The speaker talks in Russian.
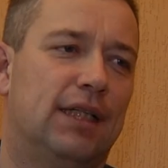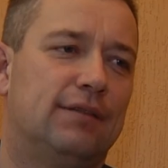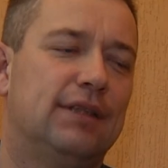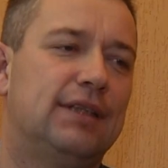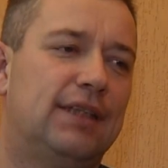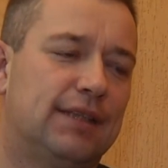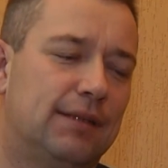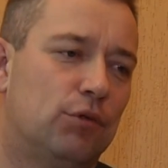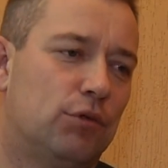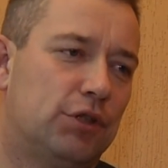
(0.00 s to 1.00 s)
В связи с
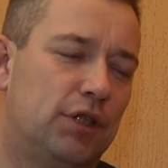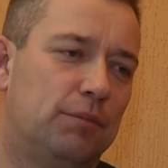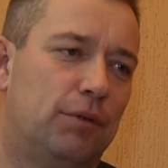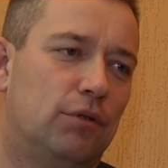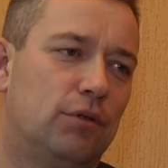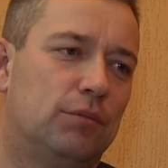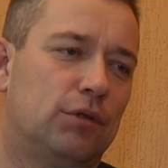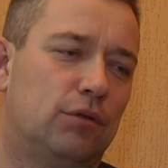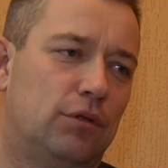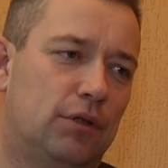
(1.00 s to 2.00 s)
резким ухудшением погодным
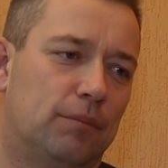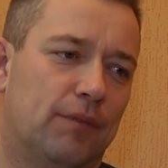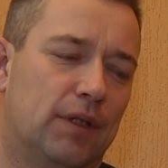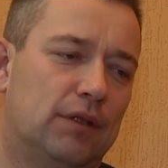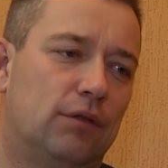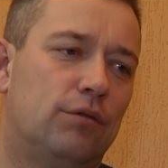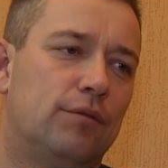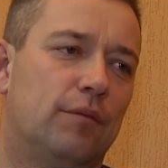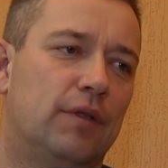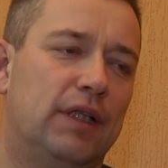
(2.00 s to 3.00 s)
условиям,
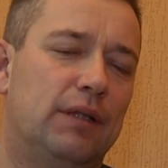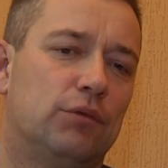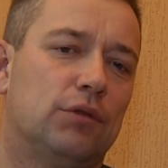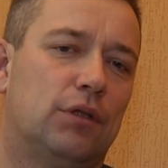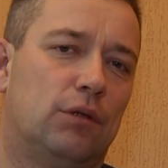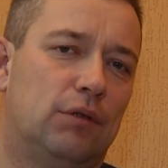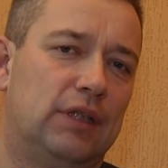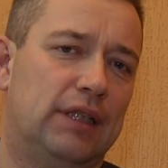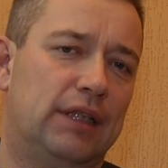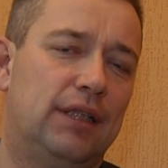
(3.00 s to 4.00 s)
сотрудникам ГИМО СКРОД
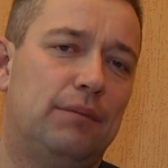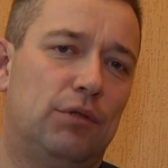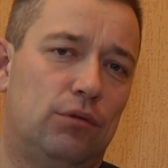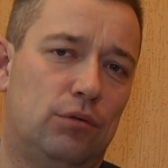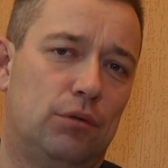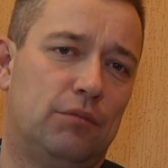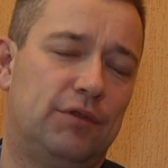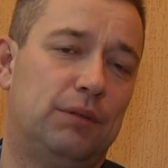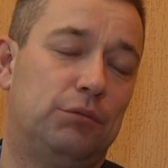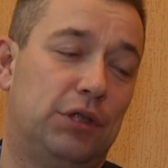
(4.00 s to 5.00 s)
рекомендуем
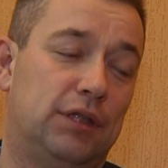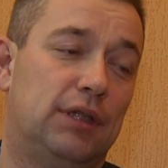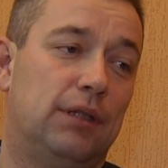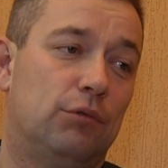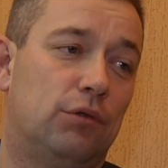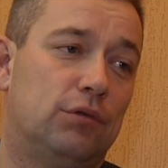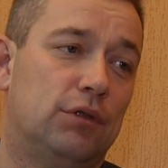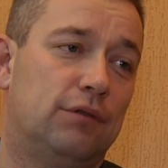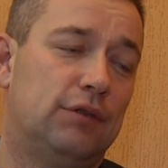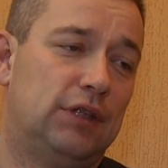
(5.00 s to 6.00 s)
всем участникам
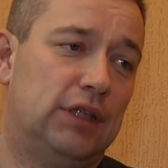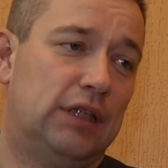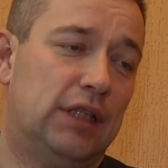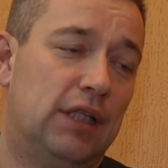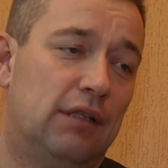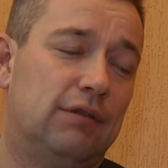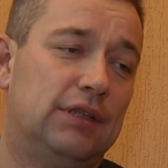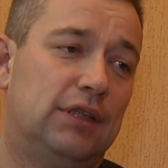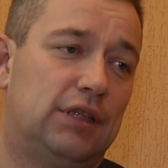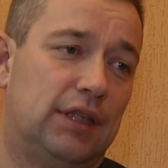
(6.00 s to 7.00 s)
дорожного движения
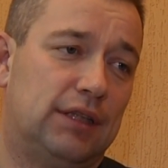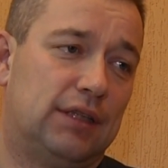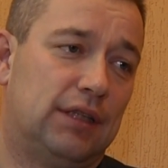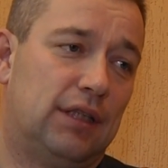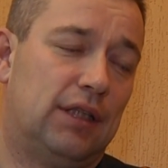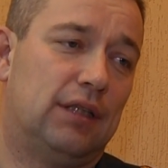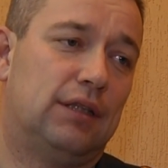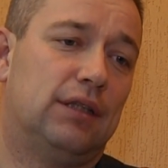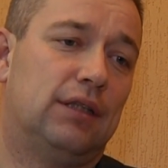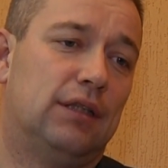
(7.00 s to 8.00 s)
воздержаться
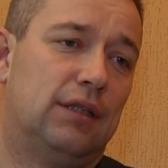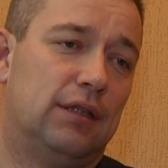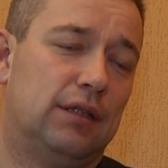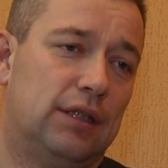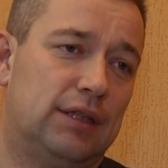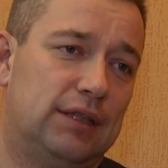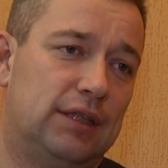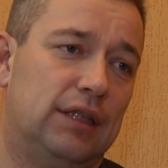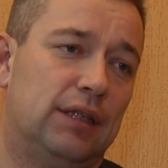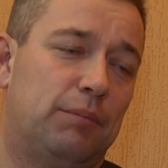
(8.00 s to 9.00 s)
от э,
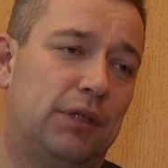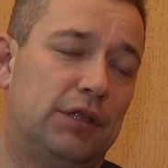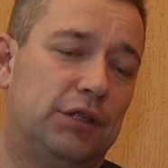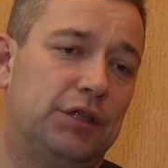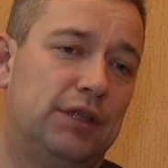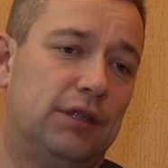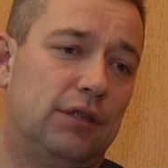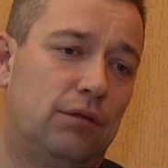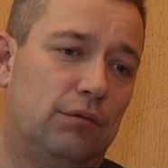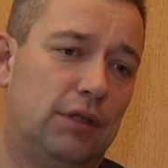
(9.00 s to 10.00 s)
нахождения на проезжей части
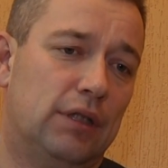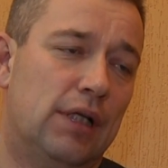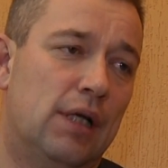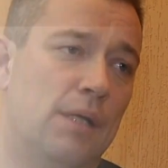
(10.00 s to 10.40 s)
дороги.